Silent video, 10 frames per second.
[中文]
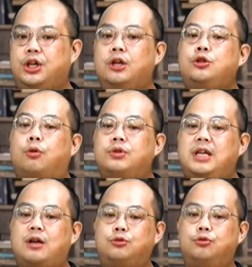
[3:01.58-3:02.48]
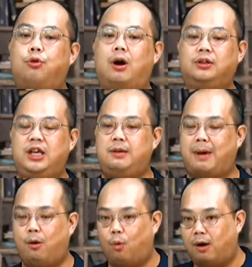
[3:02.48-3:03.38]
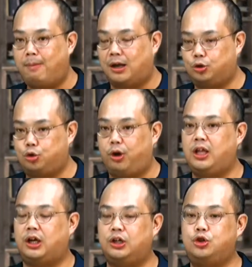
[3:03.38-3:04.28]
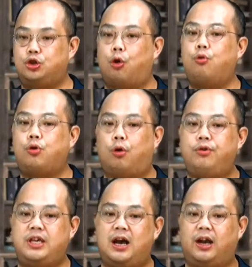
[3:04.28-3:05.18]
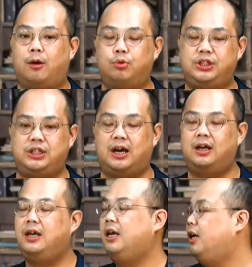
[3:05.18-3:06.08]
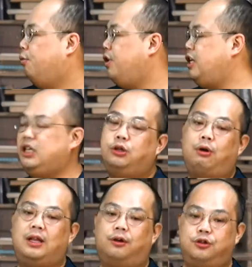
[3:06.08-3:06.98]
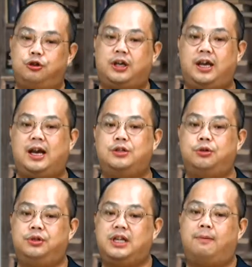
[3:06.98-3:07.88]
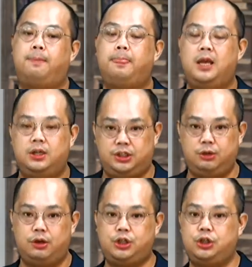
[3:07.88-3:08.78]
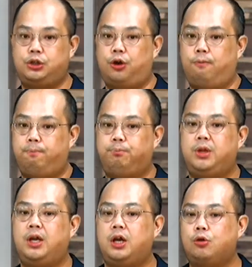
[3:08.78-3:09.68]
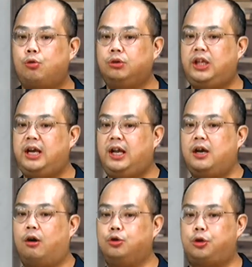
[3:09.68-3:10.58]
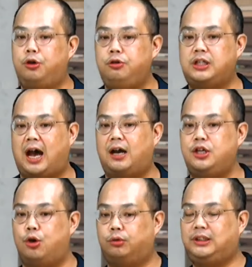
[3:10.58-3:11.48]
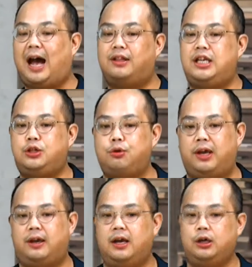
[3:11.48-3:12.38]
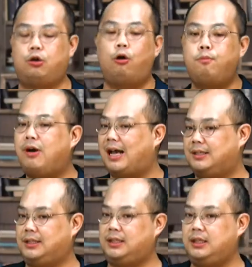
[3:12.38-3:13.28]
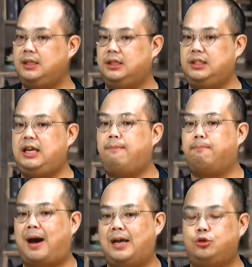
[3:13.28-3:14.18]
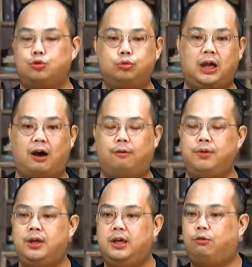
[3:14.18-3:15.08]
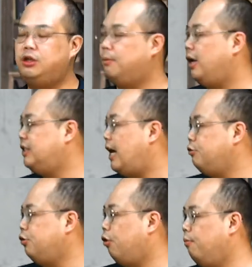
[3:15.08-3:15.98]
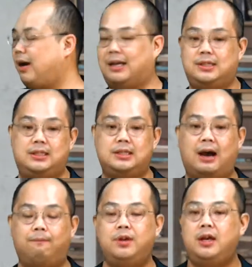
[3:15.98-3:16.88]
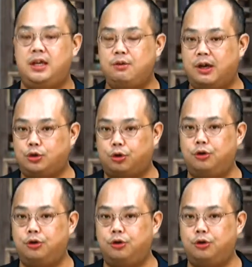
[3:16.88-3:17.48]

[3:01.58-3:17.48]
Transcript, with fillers: 崇上书皇帝，把王莽吹得跟周公一样了不起啊！我以一段哦，你就可以感受一下。己为侍中，故定陵侯淳于长有大逆罪，公不敢私见白诛讨。为什么要加一句“公不敢私”啊？因为淳于